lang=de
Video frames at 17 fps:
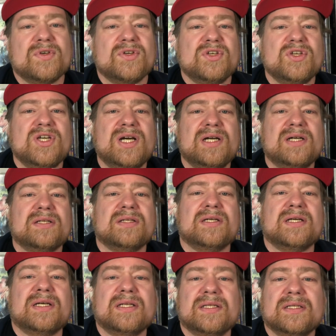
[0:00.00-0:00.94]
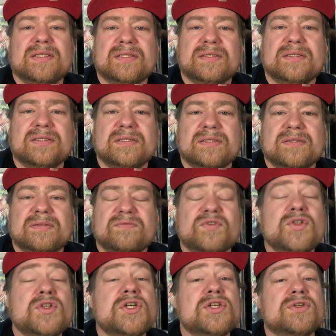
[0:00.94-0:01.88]
ja, dann äh,
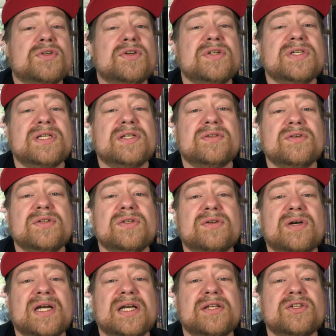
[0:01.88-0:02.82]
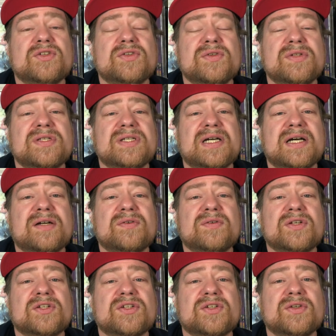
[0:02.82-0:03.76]
wünsche ich euch natürlich noch einen schönen Tag
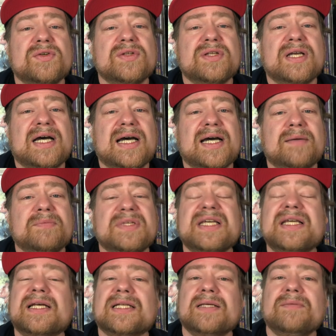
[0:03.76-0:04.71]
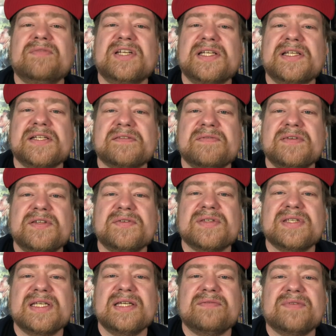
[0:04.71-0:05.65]
oder schönen Abend, je nachdem, wann ihr das Video
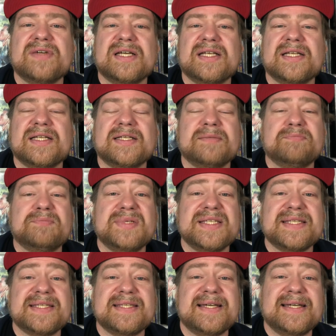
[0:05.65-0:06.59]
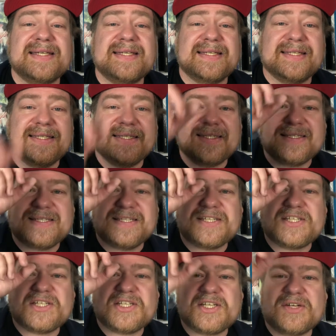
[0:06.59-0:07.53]
sehen werdet. Bis dann.
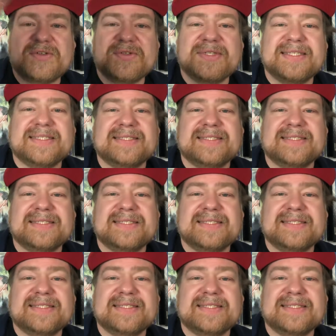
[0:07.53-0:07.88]
Ciao.